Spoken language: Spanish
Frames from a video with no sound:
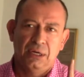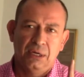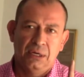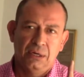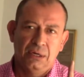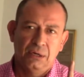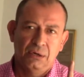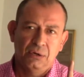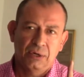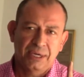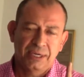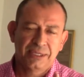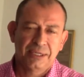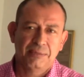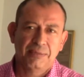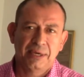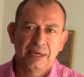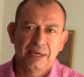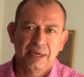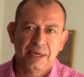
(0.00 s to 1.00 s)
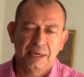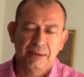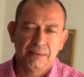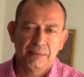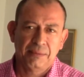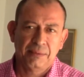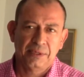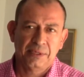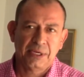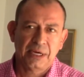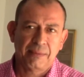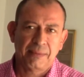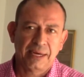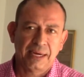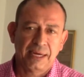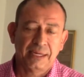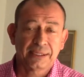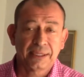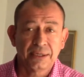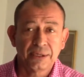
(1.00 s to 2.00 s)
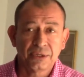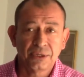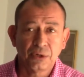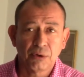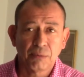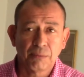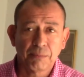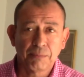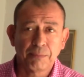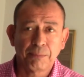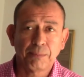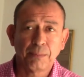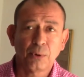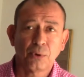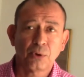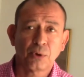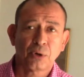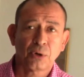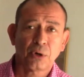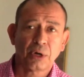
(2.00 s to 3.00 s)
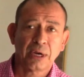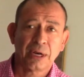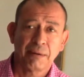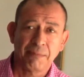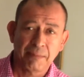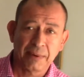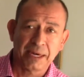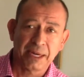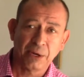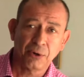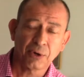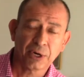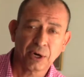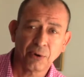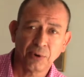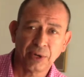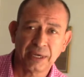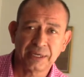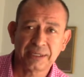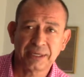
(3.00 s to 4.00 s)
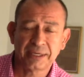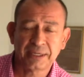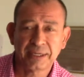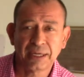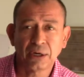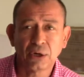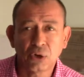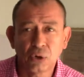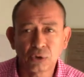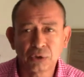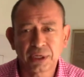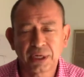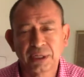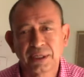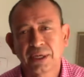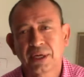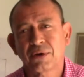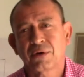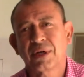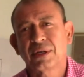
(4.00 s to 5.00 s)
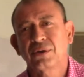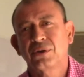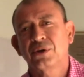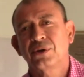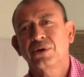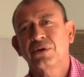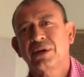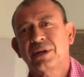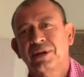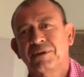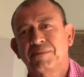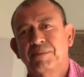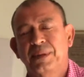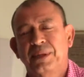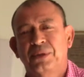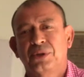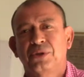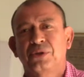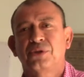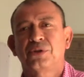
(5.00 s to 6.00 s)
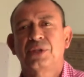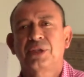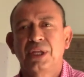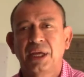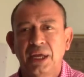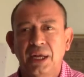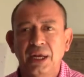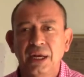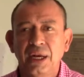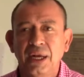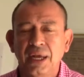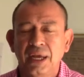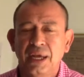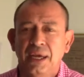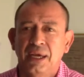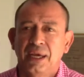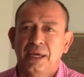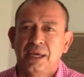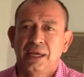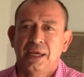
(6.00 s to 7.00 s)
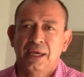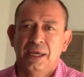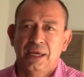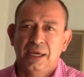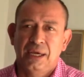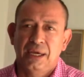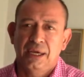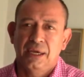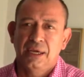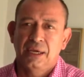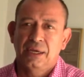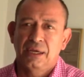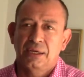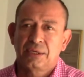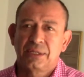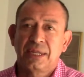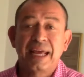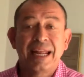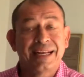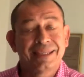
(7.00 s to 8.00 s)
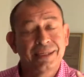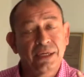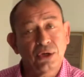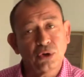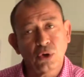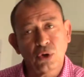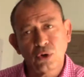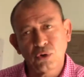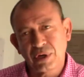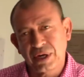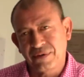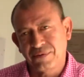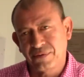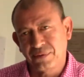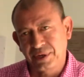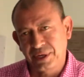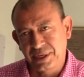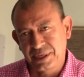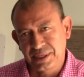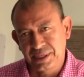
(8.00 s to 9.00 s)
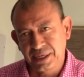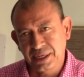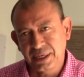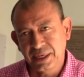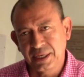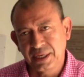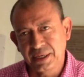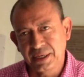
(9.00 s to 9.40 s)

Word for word: lo que sí me llama la atención por el manejo que voy a hacer del contrainterrogatorio respecto del, eh, de la psicóloga forense